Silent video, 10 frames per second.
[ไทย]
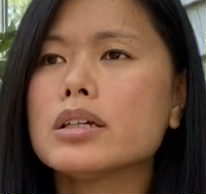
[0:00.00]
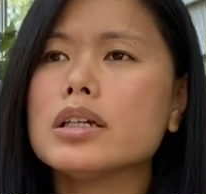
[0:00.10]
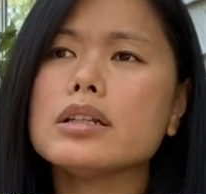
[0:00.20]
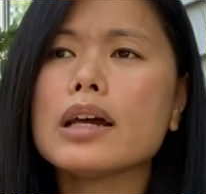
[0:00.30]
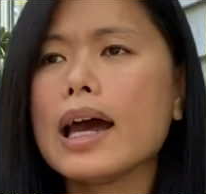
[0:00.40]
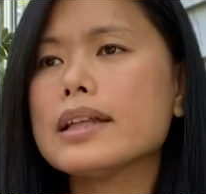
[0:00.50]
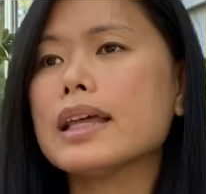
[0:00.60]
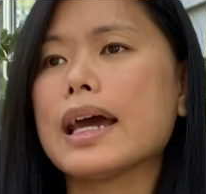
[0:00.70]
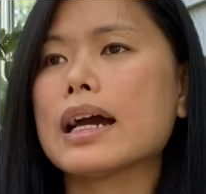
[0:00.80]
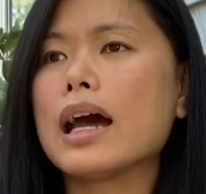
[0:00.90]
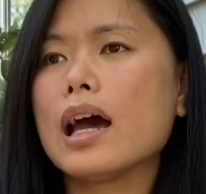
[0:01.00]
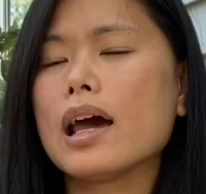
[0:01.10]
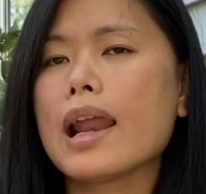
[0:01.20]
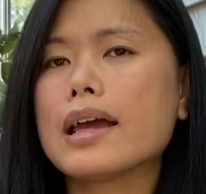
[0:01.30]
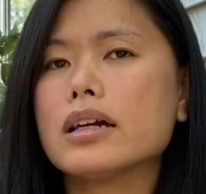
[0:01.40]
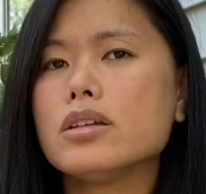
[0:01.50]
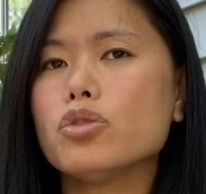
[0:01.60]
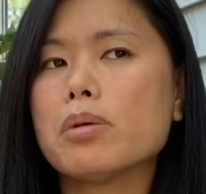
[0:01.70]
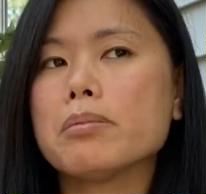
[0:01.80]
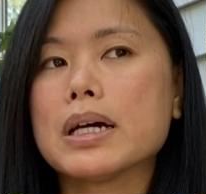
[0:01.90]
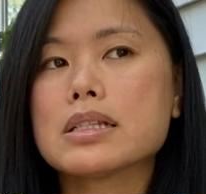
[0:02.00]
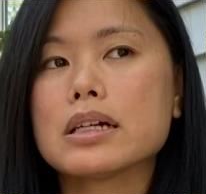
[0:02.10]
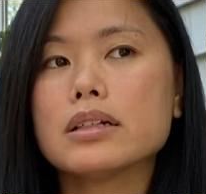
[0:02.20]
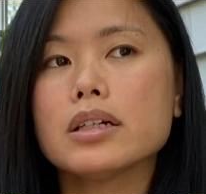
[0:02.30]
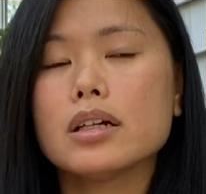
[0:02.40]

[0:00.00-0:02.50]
คิดค่าแท็กค่าอะไรก็อยู่ประมาณสัก